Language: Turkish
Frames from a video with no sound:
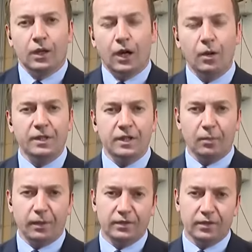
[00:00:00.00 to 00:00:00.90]
Ahmet
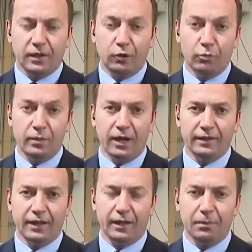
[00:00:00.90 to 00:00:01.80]
Arpat,
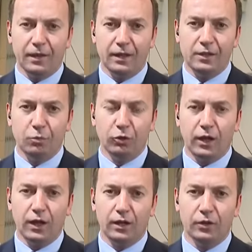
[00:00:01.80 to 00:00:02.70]
Lübnan'da
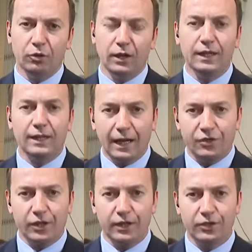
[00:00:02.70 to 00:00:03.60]
Hizbullah'a yönelik
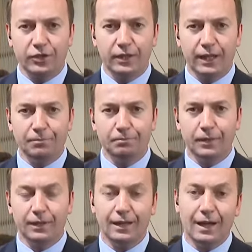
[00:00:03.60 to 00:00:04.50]
gerçekleştirilen
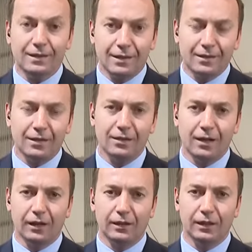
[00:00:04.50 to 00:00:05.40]
telsiz
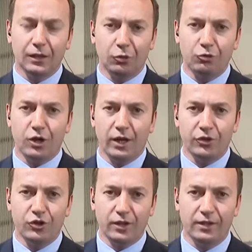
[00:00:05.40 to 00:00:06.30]
saldırıları, o çağrı
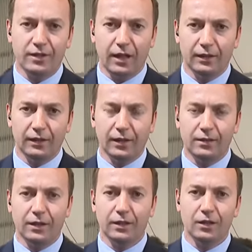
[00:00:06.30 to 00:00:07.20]
cihazı saldırıları
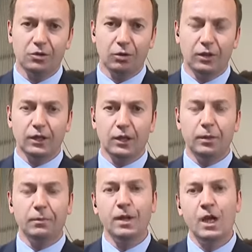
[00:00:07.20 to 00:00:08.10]
senin de söylediğin
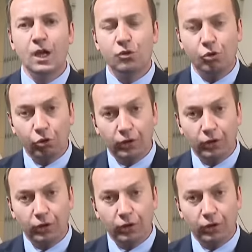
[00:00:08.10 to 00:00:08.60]
gibi çok